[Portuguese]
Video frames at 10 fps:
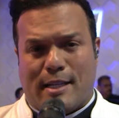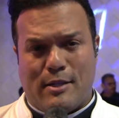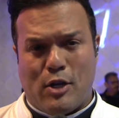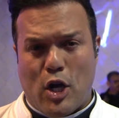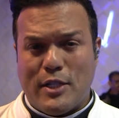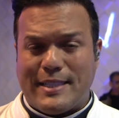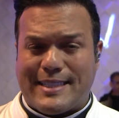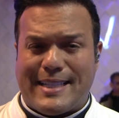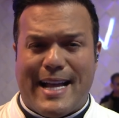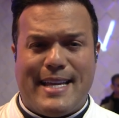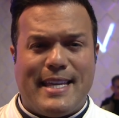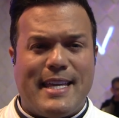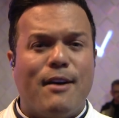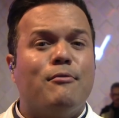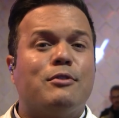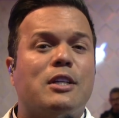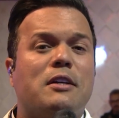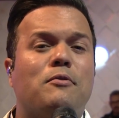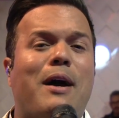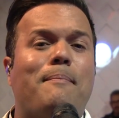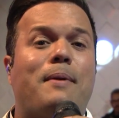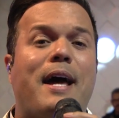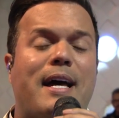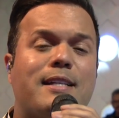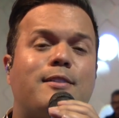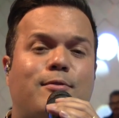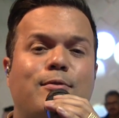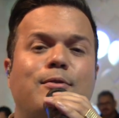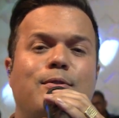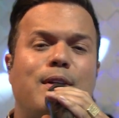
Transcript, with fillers: gostariam de um abraço